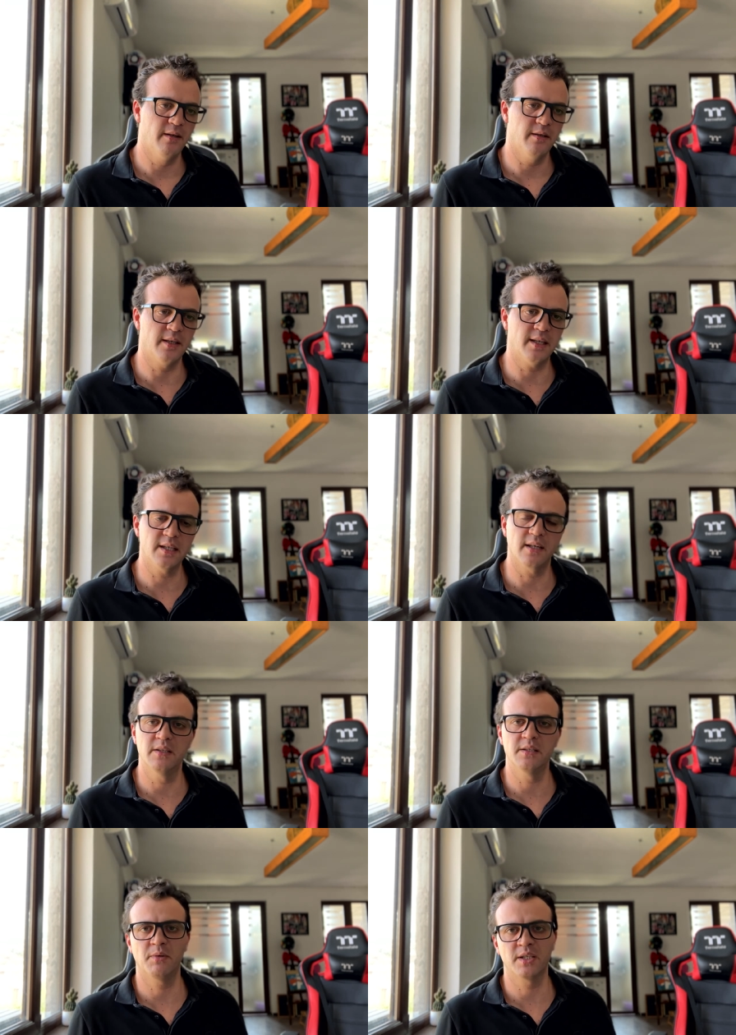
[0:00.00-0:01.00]
Итак,
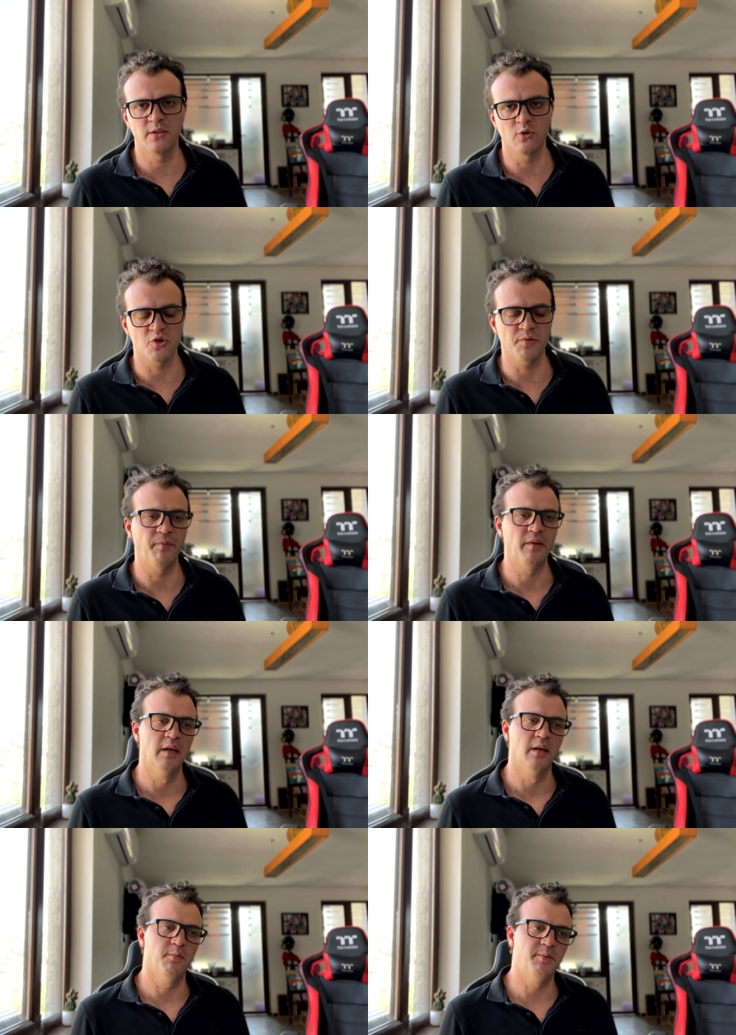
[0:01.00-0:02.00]
давайте подытожим.
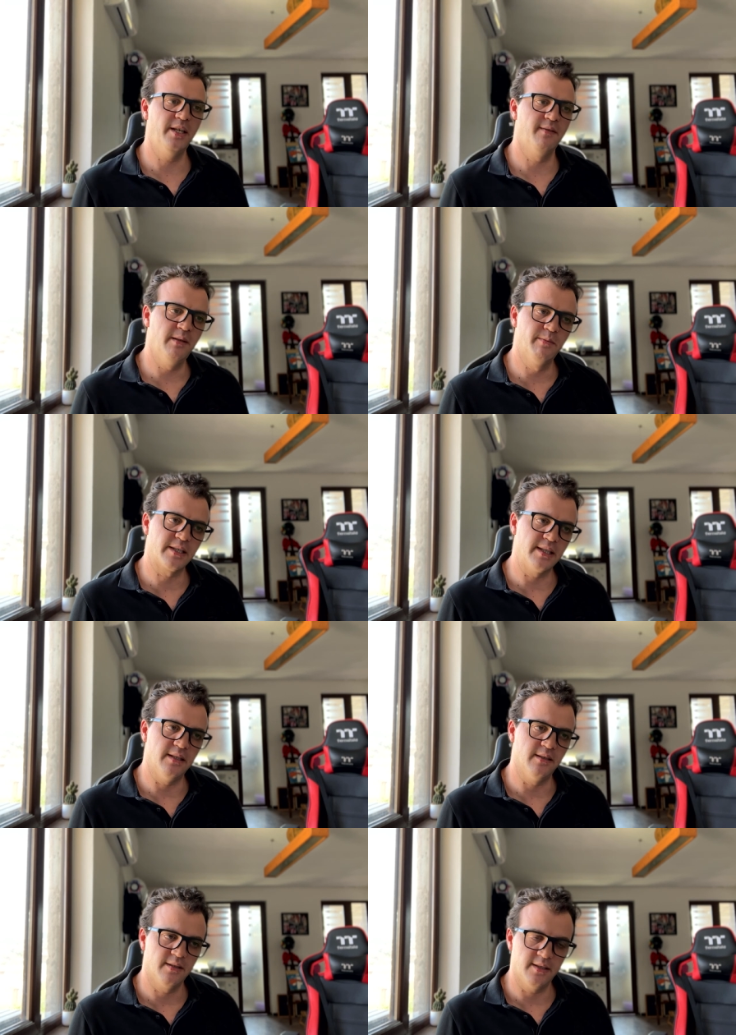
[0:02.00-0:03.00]

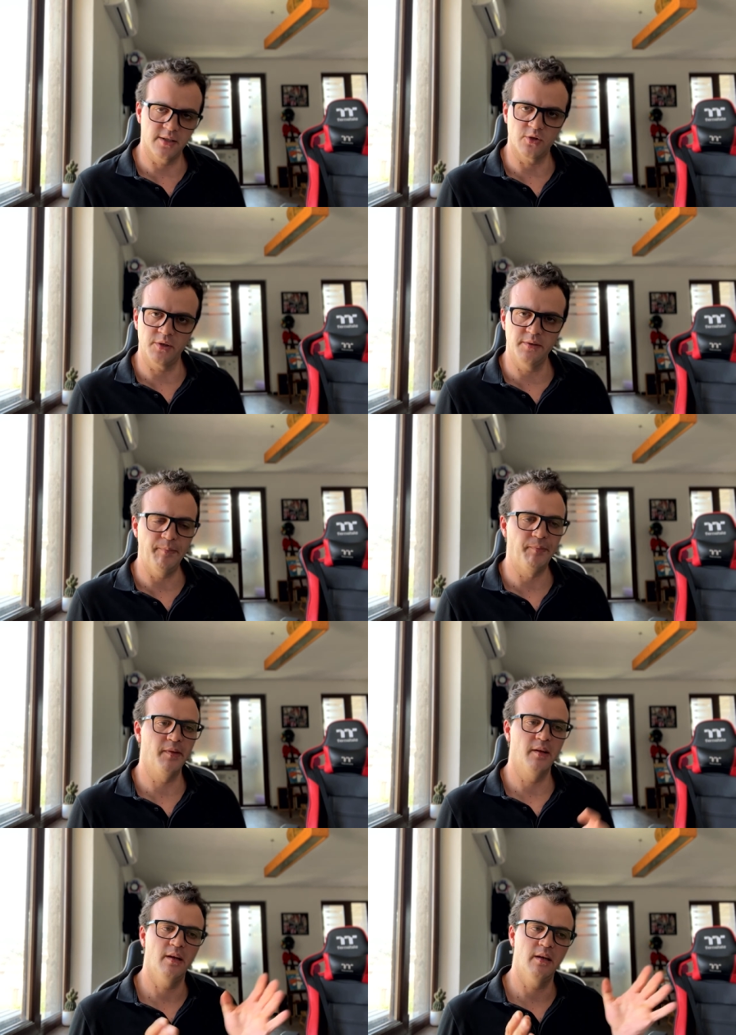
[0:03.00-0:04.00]
Предвыборный сезон
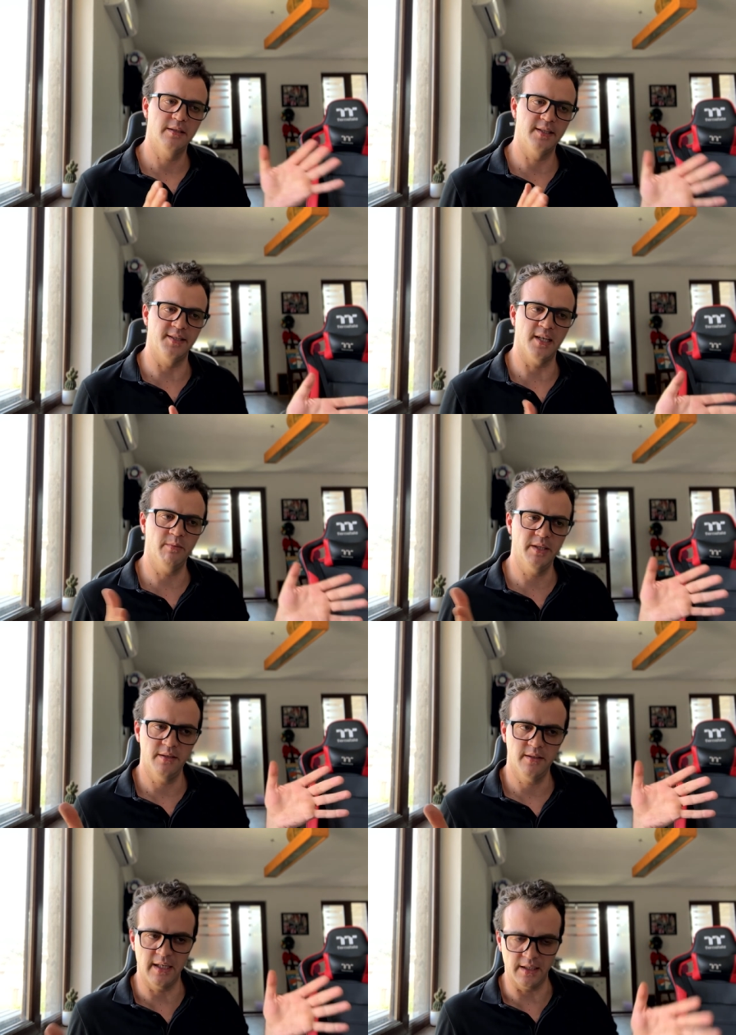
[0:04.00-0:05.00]
сентябрь,
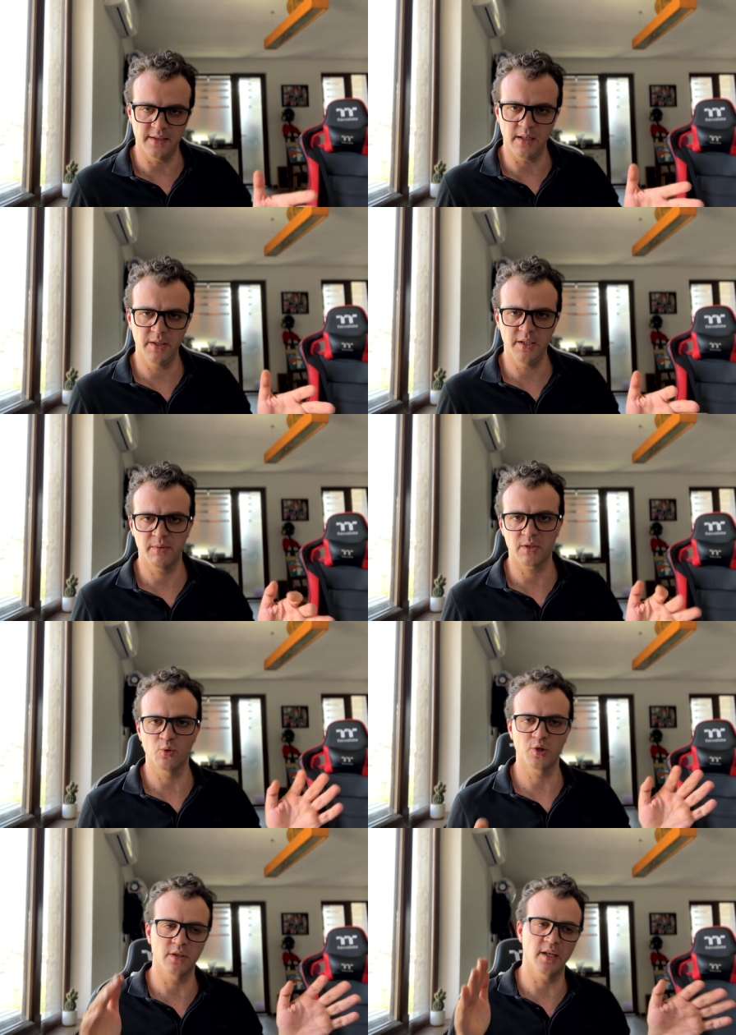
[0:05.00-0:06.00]
октябрь, потому
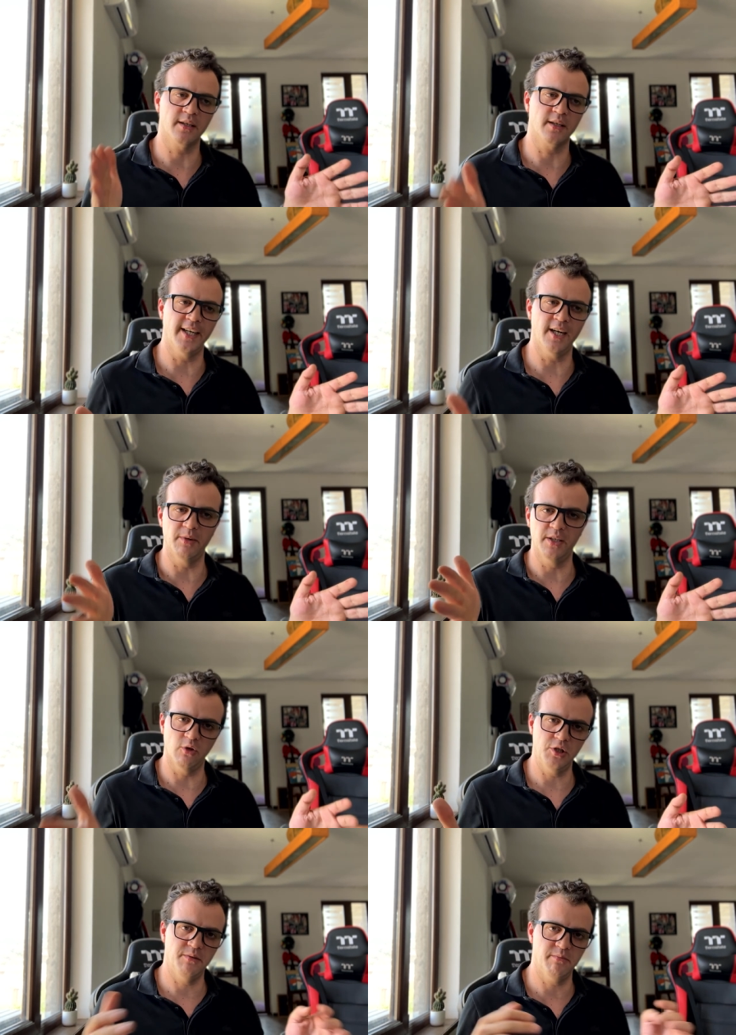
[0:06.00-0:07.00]
что на, ноябрь
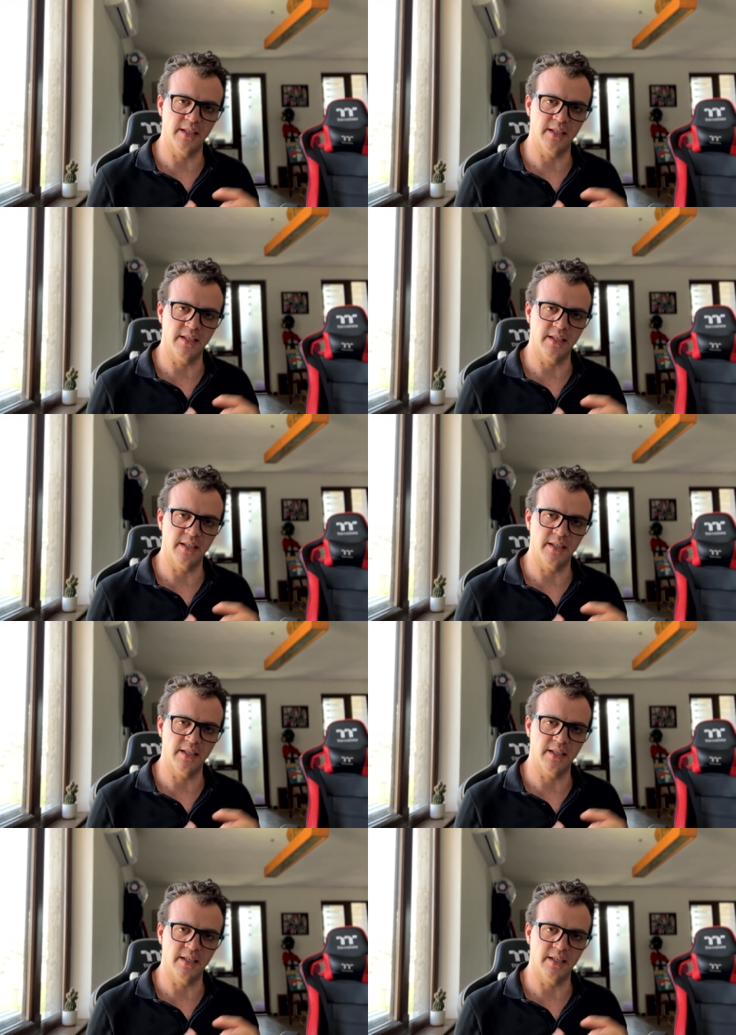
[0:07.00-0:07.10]
8 – это